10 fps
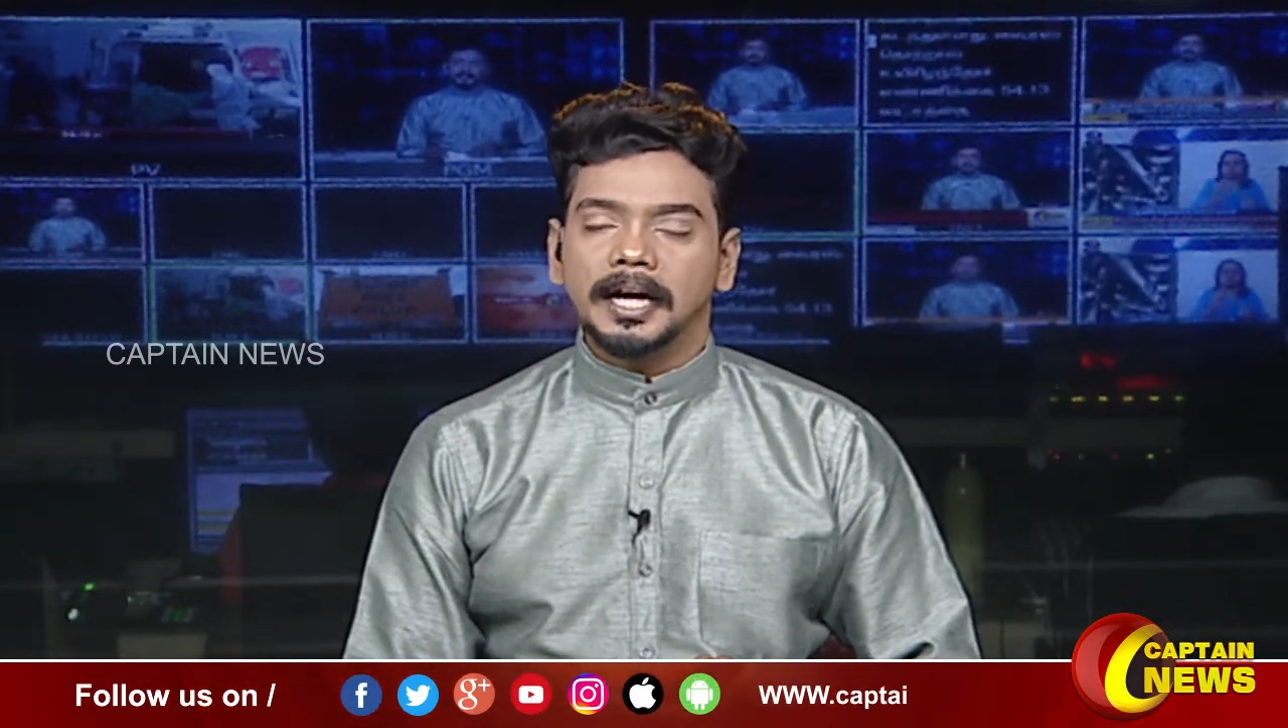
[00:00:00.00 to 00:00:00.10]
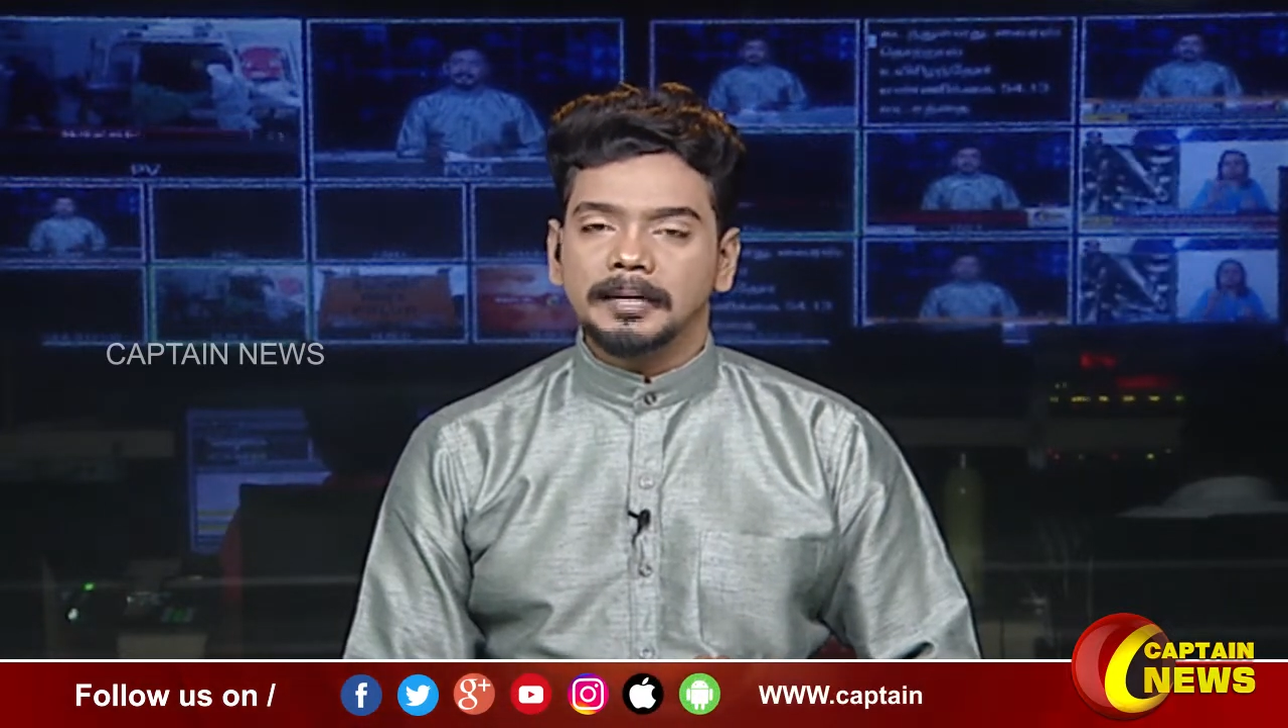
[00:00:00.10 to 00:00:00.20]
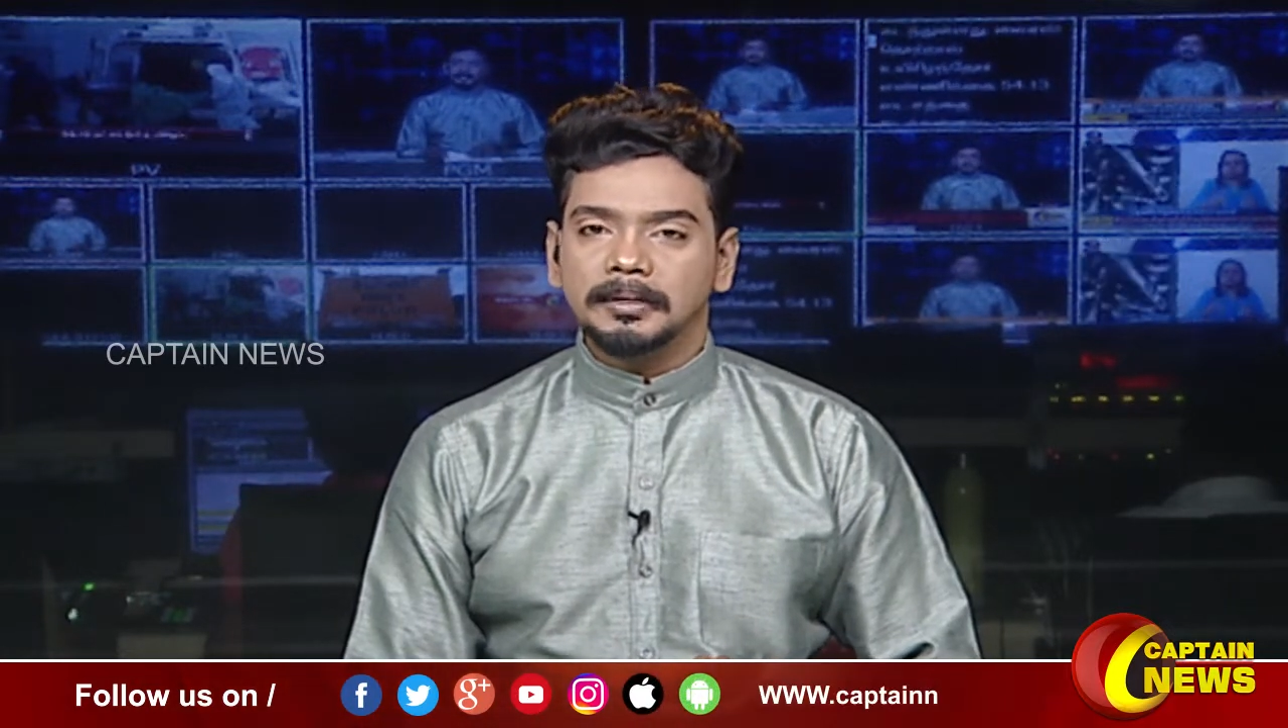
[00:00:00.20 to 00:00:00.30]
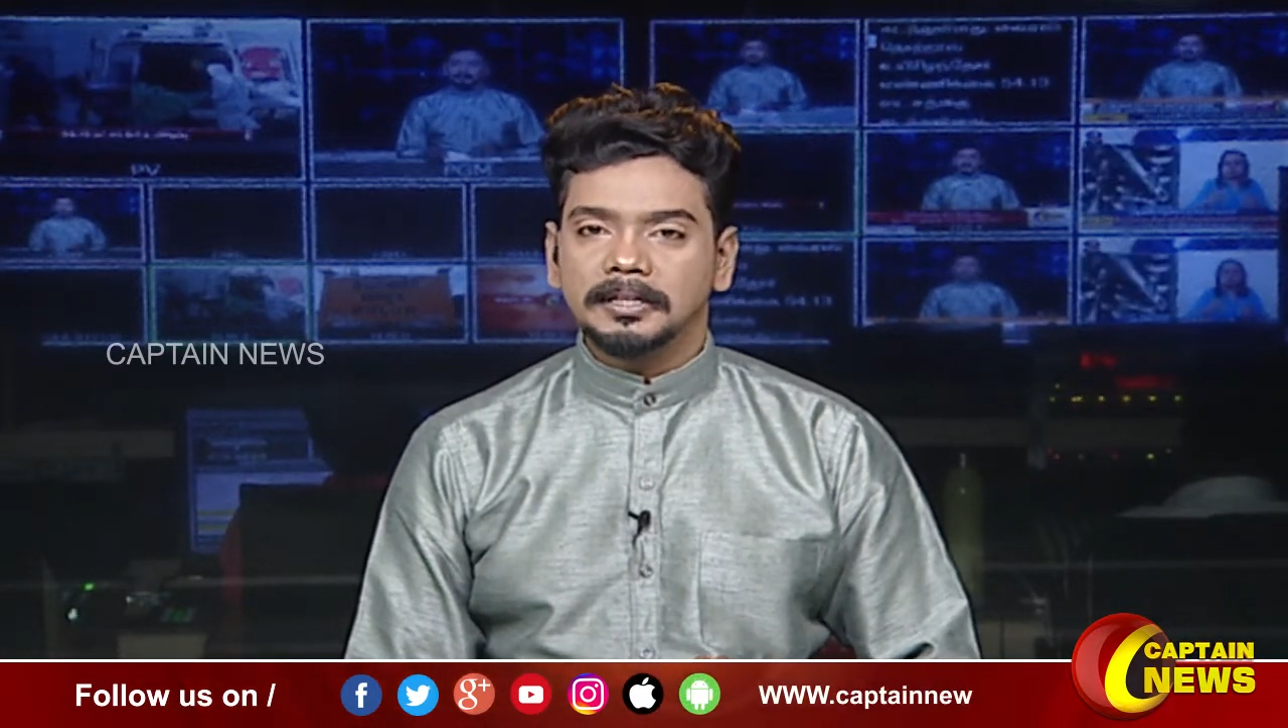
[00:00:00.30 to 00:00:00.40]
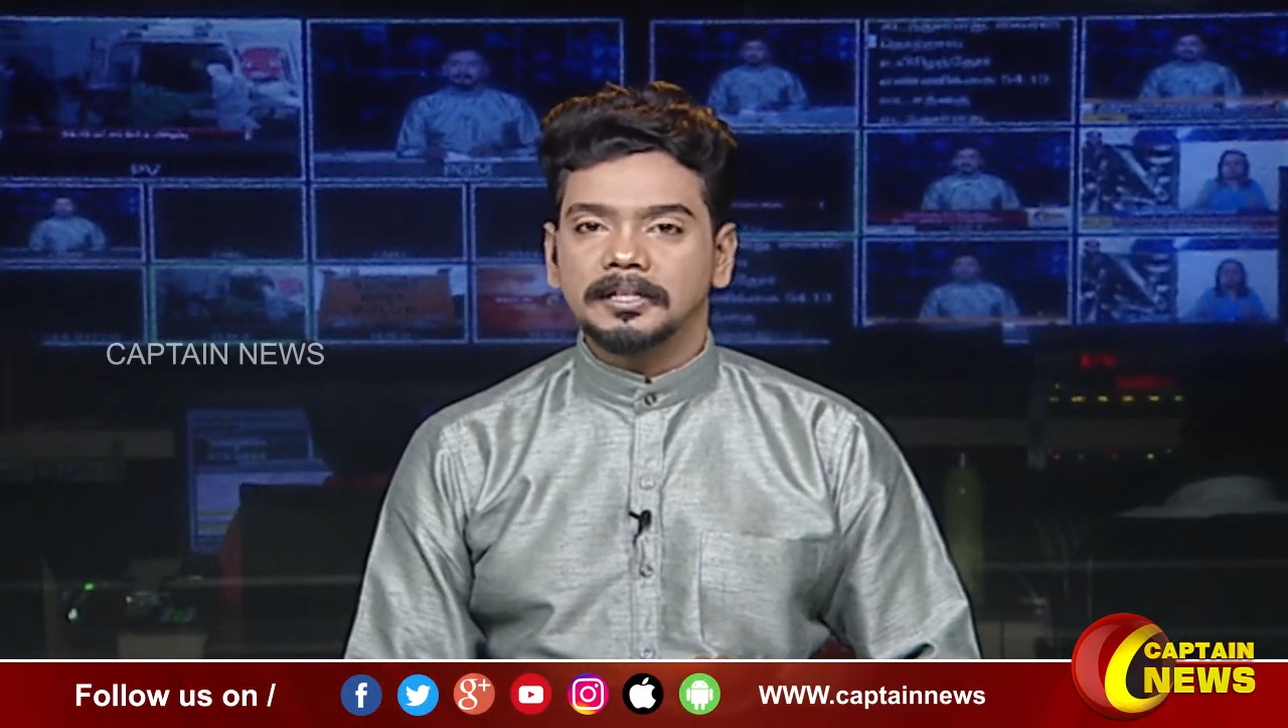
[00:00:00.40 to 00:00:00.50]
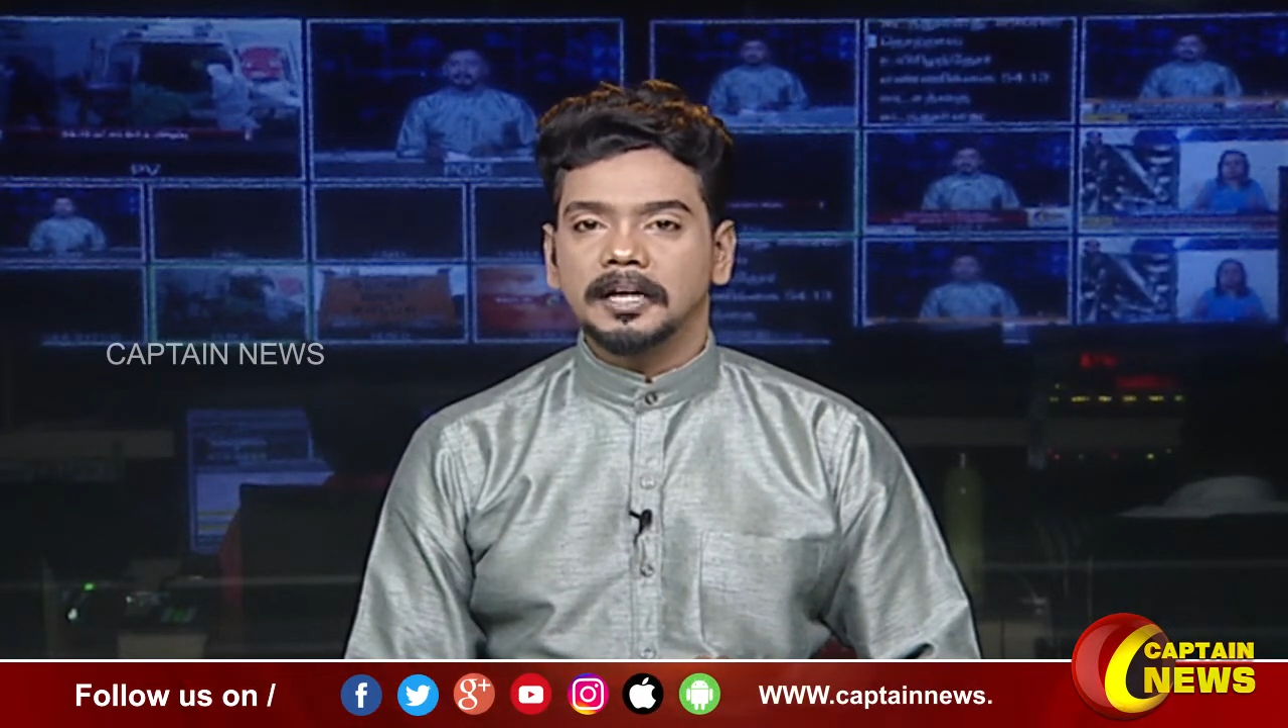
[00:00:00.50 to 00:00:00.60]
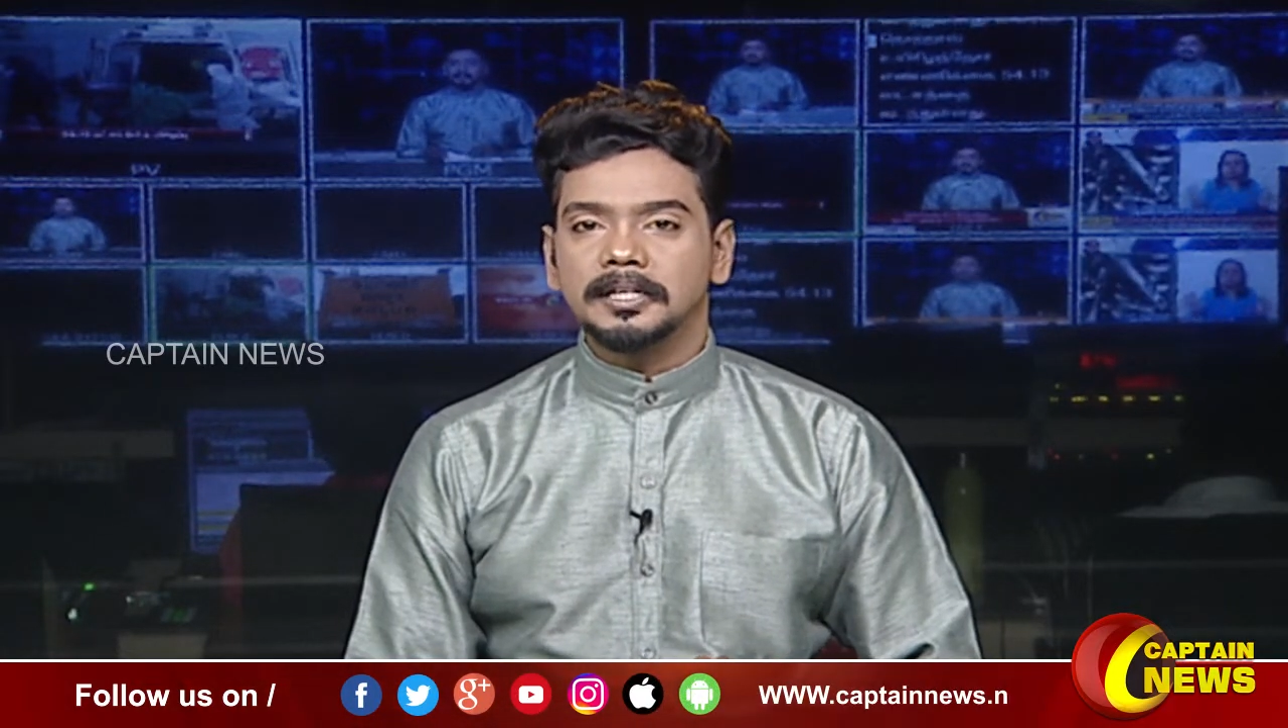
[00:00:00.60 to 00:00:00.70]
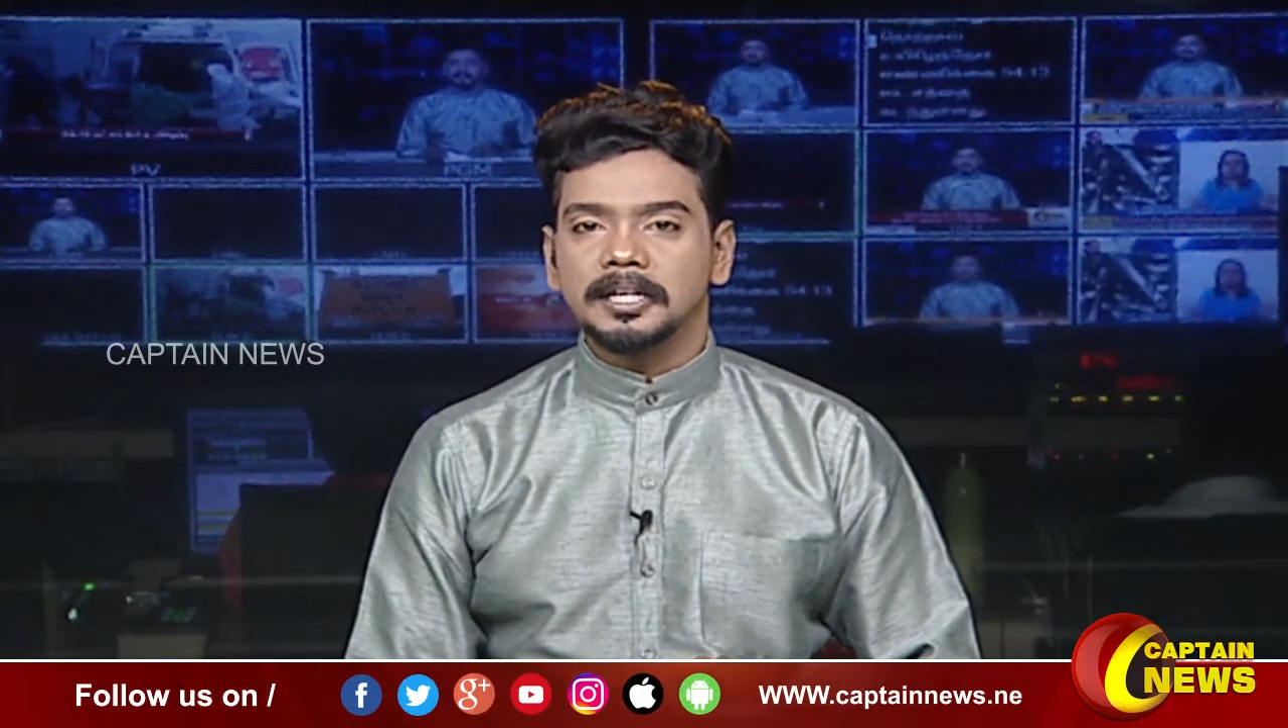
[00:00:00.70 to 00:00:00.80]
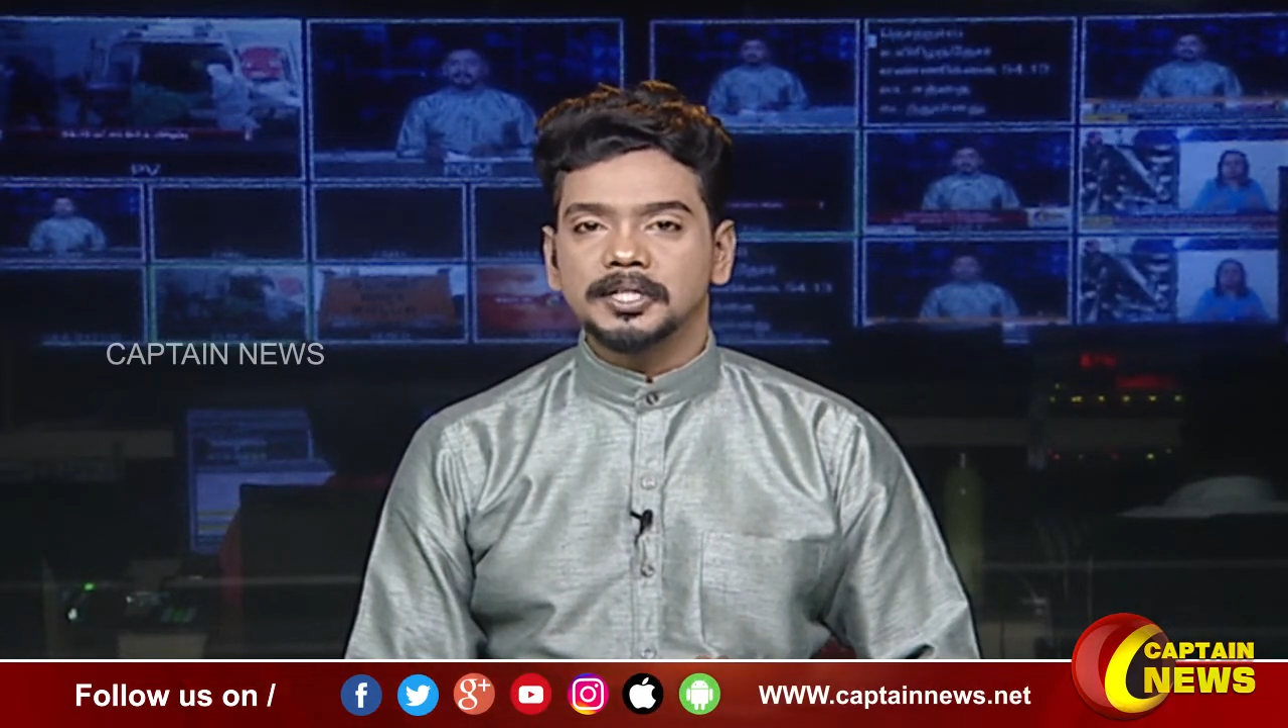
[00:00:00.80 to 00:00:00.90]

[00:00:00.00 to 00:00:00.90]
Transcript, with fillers: ஐம்பத்து நான்கு